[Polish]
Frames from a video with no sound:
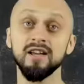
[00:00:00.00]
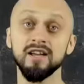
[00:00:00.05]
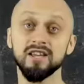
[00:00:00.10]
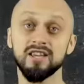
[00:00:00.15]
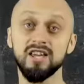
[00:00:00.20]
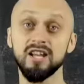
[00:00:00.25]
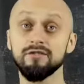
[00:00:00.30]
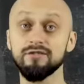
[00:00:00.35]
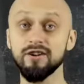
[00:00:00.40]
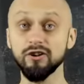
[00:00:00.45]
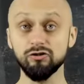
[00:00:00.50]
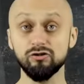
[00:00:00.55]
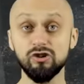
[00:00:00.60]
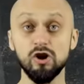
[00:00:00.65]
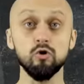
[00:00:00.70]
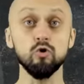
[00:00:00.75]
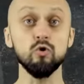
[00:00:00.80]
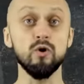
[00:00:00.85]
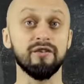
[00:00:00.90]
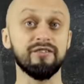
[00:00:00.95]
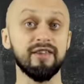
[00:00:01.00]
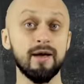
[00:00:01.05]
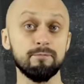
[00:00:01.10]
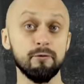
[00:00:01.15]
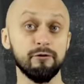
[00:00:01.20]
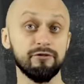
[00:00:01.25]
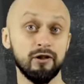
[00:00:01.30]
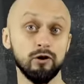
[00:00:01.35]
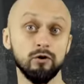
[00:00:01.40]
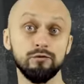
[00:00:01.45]
Kiedy wreszcie USA
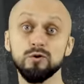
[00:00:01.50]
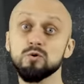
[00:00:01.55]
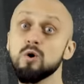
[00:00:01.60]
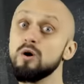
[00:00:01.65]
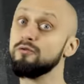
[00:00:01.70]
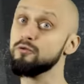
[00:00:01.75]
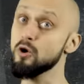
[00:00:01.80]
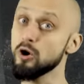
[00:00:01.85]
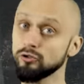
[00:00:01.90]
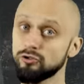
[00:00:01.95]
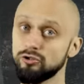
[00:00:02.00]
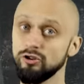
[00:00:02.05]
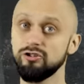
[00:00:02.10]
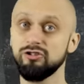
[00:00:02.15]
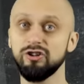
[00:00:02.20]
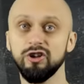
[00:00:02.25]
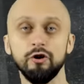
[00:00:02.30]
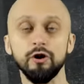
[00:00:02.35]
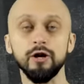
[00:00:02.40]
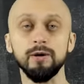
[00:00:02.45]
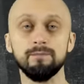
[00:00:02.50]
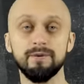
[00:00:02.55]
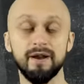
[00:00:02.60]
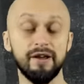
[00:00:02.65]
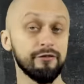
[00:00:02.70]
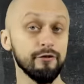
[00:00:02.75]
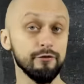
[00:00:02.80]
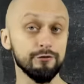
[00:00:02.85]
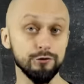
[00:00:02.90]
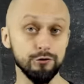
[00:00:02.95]
postanowiło włączyć się do
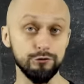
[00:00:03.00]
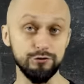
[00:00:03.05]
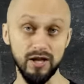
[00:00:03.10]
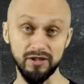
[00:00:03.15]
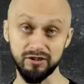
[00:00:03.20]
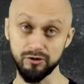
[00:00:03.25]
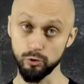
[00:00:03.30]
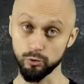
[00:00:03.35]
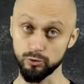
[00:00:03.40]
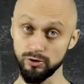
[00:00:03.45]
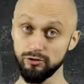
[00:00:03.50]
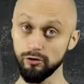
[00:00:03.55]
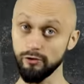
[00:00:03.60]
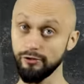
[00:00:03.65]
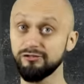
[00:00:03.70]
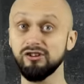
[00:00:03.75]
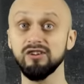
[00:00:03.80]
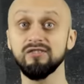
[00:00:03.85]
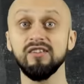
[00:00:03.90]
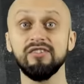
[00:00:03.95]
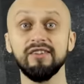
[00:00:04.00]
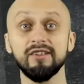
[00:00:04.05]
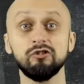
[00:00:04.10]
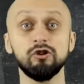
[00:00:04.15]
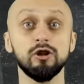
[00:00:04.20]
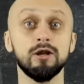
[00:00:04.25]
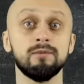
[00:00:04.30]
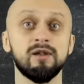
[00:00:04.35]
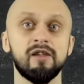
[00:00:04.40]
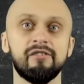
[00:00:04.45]
imprezy w kwietniu
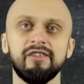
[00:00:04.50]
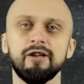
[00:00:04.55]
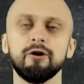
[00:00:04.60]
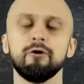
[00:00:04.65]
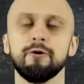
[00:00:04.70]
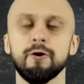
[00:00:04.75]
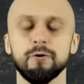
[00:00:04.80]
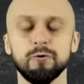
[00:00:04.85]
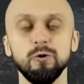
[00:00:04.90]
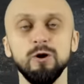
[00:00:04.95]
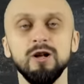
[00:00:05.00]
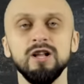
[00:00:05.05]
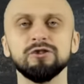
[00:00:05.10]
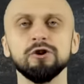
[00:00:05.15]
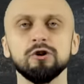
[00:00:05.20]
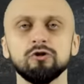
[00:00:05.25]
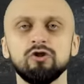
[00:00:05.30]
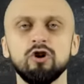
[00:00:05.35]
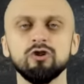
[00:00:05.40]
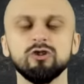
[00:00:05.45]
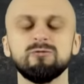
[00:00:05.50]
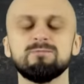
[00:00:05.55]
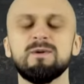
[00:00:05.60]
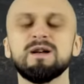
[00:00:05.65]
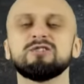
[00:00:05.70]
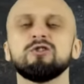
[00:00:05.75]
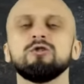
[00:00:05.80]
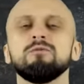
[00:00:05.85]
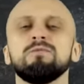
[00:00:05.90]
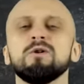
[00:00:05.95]
1917 roku, to George
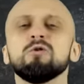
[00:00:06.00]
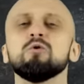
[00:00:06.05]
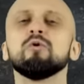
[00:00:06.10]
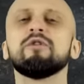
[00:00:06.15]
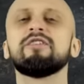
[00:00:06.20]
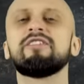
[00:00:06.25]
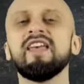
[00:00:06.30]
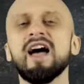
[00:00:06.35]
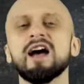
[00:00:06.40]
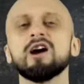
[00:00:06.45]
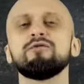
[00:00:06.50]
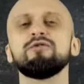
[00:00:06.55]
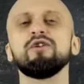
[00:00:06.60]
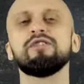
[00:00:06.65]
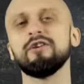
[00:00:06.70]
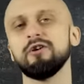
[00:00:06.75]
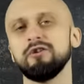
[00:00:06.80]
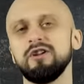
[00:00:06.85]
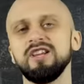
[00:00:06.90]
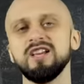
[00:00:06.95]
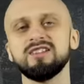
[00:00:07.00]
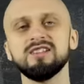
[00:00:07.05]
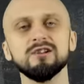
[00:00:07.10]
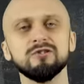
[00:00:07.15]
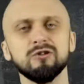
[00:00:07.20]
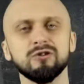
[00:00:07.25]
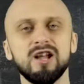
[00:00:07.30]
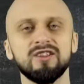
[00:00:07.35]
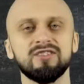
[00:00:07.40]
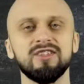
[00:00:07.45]
Patton był zachwycony nie
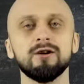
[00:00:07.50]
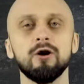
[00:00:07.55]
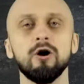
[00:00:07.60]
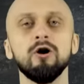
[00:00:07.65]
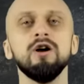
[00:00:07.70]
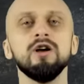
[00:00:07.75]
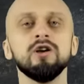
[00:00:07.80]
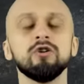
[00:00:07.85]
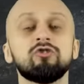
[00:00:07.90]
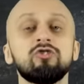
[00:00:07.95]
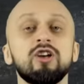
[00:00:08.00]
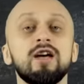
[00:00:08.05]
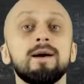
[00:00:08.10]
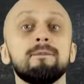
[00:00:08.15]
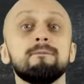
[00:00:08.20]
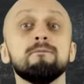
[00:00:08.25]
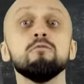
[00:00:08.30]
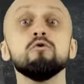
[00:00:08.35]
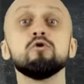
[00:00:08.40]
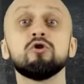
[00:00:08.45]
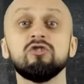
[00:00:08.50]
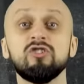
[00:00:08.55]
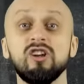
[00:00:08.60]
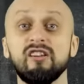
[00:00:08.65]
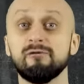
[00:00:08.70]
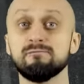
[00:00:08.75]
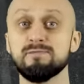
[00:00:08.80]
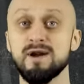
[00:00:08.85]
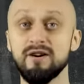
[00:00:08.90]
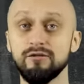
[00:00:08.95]
tylko dlatego, że mógł się
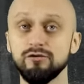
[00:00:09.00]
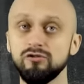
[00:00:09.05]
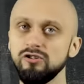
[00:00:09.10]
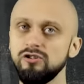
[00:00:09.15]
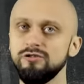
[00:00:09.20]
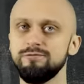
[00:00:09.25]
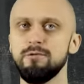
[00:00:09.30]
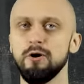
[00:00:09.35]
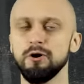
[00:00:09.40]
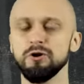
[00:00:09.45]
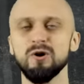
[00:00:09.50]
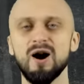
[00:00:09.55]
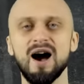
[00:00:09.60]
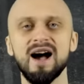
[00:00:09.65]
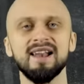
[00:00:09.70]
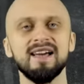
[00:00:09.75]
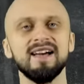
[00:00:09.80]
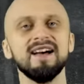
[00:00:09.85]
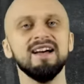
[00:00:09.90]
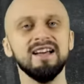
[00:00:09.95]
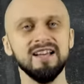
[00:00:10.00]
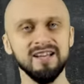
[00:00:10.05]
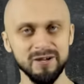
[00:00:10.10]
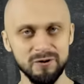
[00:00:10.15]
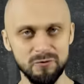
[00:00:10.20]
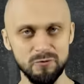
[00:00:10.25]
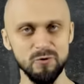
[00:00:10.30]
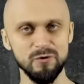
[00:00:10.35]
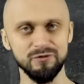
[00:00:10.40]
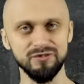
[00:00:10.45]
sprawdzić w boju, ale
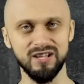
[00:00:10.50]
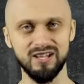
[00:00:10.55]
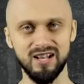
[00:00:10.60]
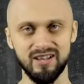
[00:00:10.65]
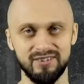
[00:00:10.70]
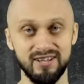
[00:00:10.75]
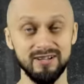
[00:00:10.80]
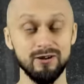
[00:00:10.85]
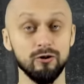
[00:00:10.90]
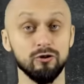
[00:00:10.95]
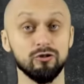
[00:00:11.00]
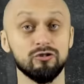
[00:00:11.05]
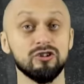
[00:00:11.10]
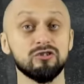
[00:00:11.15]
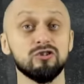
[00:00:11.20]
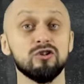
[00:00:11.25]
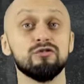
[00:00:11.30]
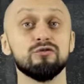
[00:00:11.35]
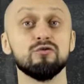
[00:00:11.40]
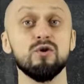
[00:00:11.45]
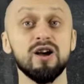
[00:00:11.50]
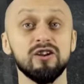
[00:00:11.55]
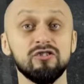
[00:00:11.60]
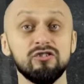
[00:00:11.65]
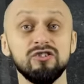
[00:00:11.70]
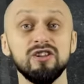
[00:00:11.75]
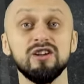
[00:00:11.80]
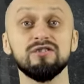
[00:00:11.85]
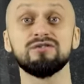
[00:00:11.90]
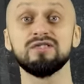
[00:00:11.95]
głównie dlatego, że to
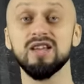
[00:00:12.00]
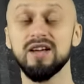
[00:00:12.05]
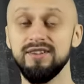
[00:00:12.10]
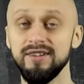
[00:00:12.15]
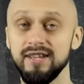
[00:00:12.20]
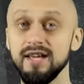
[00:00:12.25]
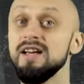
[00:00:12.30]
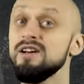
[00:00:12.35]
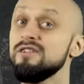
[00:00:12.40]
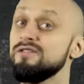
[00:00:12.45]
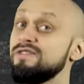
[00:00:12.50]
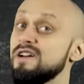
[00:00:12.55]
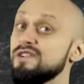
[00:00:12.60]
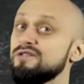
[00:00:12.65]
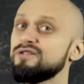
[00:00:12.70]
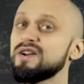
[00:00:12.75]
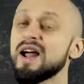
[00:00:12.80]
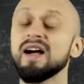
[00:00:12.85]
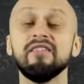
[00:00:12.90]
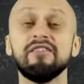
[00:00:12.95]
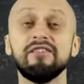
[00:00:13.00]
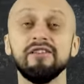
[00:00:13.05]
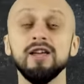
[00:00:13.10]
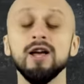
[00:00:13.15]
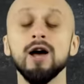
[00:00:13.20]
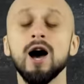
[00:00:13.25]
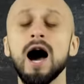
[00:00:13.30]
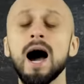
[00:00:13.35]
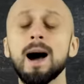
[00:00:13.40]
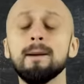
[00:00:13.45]
właśnie wtedy we Francji
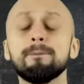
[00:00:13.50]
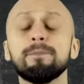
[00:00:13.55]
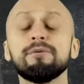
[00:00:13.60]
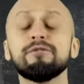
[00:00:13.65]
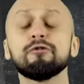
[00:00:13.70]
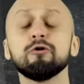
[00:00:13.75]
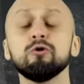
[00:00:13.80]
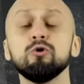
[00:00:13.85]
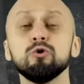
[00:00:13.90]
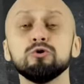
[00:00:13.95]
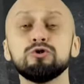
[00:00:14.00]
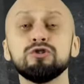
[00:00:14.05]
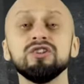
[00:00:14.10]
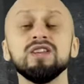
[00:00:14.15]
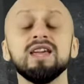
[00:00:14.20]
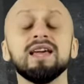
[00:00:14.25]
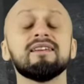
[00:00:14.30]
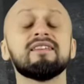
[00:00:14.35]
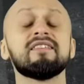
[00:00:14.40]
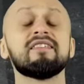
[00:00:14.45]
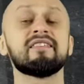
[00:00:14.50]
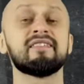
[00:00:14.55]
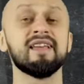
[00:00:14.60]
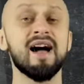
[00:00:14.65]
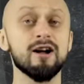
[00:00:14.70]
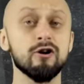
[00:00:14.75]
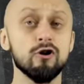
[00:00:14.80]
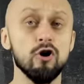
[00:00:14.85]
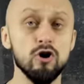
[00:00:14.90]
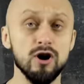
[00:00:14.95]
absolutnie
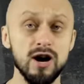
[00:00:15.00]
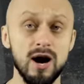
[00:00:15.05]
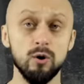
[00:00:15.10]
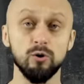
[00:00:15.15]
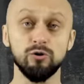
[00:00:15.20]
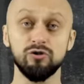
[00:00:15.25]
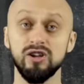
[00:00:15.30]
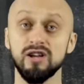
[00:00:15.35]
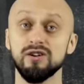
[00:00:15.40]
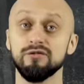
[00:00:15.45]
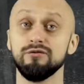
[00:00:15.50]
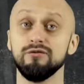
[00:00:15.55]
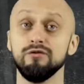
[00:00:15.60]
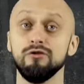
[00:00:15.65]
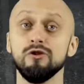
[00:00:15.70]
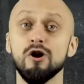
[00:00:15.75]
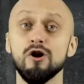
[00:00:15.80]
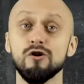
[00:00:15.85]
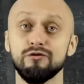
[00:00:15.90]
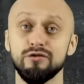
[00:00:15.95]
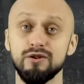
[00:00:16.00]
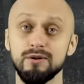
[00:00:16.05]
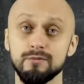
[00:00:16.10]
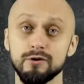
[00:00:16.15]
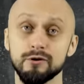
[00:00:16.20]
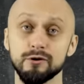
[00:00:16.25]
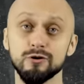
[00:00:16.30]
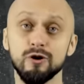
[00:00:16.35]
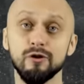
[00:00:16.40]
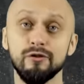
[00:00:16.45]
zakochał się w nowym
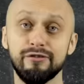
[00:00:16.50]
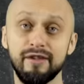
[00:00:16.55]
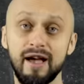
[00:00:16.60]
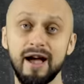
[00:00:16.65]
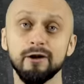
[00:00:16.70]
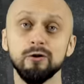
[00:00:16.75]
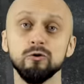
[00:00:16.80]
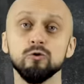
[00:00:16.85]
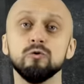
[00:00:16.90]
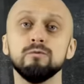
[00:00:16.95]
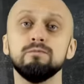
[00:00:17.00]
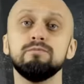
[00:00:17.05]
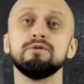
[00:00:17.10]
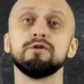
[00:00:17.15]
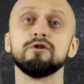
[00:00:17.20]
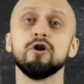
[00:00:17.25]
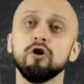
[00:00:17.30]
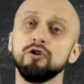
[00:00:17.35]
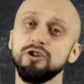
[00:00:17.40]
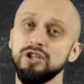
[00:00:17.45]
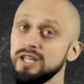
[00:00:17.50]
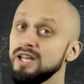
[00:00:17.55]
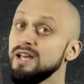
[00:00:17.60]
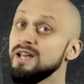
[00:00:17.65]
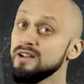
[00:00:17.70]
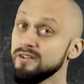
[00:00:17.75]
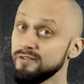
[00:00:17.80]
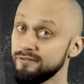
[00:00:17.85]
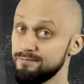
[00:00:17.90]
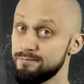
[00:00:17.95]
rodzaju broni
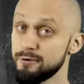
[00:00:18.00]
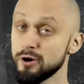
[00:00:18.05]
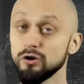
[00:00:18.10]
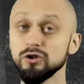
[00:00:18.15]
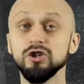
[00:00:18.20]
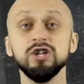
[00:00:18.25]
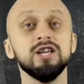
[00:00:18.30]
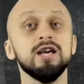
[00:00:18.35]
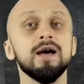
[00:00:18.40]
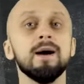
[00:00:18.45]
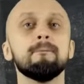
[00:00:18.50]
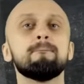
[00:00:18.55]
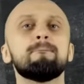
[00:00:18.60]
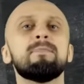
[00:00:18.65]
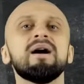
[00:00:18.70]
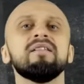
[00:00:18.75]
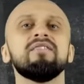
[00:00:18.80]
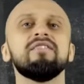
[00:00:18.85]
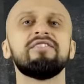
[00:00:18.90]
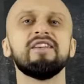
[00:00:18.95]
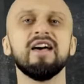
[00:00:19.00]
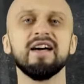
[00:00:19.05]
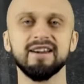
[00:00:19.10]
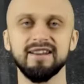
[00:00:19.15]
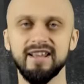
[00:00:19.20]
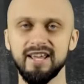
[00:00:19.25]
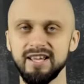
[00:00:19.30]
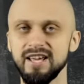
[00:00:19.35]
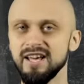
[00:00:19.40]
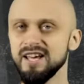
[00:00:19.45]
w broni
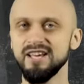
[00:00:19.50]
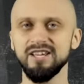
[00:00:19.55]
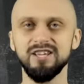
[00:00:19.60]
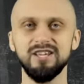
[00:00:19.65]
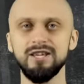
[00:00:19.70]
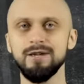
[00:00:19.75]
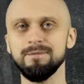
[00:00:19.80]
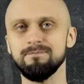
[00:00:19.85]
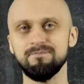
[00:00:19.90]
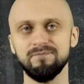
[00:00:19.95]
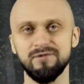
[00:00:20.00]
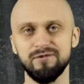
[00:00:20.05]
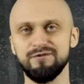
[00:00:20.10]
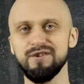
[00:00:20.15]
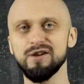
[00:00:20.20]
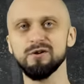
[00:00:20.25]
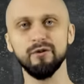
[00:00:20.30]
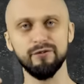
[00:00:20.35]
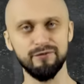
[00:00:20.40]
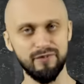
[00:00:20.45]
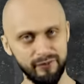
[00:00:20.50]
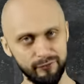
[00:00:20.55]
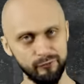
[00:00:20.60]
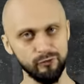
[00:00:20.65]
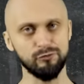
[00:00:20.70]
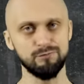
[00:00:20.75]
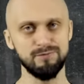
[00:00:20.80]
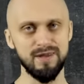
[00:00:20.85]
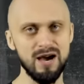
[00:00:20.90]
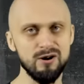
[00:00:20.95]
pancernej. I wielu z Was
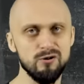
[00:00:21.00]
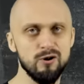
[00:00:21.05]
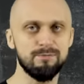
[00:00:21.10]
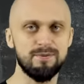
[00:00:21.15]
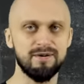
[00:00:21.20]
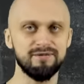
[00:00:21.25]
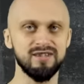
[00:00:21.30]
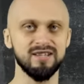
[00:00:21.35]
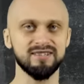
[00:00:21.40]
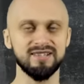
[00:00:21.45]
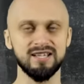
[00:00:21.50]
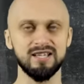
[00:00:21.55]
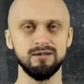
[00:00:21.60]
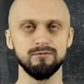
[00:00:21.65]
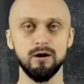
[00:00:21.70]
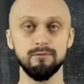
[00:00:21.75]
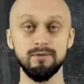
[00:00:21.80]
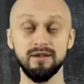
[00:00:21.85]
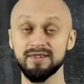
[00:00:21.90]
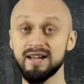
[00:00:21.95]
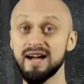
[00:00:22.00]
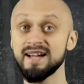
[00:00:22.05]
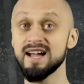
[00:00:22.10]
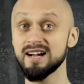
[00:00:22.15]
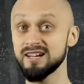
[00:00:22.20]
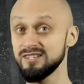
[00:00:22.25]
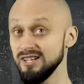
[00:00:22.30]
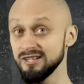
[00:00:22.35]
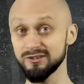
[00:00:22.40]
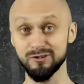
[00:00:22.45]
już miało pewnie taki moment, a
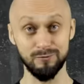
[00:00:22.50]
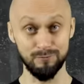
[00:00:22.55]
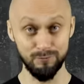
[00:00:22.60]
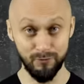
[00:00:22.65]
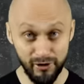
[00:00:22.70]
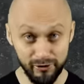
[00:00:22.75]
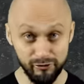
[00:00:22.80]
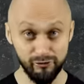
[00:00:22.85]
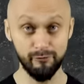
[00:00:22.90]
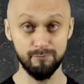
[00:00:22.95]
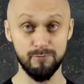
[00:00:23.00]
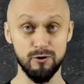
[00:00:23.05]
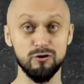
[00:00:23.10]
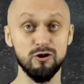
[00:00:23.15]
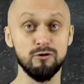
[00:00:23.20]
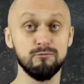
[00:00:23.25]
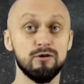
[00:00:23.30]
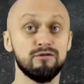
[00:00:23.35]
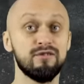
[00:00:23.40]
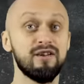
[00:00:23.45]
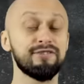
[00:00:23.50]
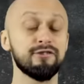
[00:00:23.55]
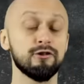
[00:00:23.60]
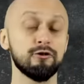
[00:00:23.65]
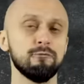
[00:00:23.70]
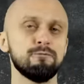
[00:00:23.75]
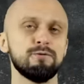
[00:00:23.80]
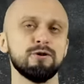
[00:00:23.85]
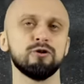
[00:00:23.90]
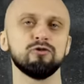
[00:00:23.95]
jak nie, to też spoko, bo Was to
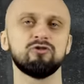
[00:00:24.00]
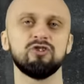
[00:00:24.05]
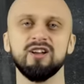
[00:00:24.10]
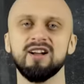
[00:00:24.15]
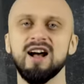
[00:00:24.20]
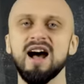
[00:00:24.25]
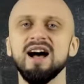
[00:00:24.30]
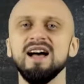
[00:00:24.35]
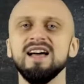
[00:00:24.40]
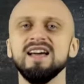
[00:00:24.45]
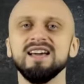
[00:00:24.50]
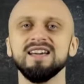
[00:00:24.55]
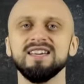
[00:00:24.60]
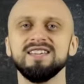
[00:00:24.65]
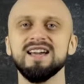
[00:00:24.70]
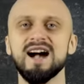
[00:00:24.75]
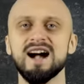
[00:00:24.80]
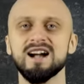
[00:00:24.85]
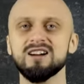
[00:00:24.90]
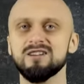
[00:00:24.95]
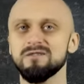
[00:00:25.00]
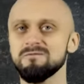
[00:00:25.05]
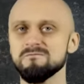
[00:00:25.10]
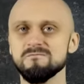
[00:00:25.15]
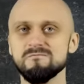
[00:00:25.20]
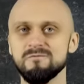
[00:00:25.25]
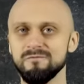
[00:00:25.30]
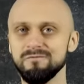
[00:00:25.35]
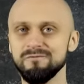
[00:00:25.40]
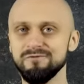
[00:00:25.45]
dopiero czeka. Jak
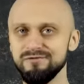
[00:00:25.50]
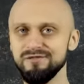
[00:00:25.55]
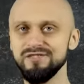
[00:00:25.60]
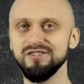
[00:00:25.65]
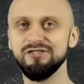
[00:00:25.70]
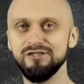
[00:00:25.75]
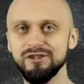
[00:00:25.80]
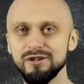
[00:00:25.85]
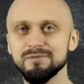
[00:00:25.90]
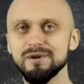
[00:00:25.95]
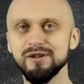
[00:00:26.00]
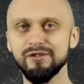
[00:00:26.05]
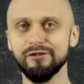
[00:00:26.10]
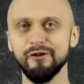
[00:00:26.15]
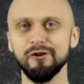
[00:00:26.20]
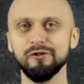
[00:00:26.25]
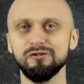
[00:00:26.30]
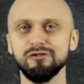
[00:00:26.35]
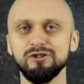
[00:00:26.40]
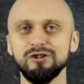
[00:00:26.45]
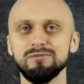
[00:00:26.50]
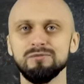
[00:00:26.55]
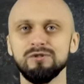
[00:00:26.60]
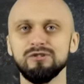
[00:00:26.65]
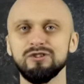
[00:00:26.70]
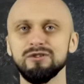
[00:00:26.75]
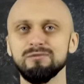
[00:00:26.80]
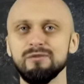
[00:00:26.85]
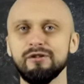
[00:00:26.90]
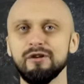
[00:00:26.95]
widzimy coś i
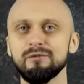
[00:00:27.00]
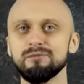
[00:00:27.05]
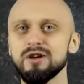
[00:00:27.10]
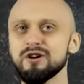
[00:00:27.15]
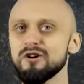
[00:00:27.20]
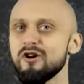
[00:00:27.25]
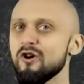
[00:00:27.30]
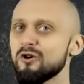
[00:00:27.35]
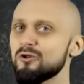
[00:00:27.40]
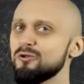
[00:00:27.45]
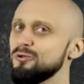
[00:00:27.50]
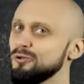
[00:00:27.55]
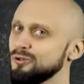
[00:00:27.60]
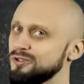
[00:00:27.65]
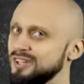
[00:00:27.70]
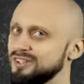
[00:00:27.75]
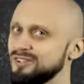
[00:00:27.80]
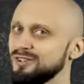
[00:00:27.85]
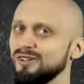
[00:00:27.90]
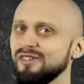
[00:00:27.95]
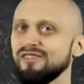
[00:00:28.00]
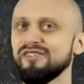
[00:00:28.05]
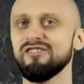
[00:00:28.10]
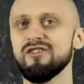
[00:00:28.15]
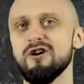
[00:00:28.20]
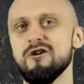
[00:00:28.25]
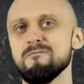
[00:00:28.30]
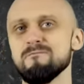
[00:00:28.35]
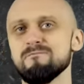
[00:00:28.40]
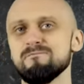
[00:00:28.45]
myślimy sobie, o kurde, to jest
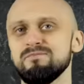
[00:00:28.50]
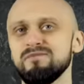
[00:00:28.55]
to.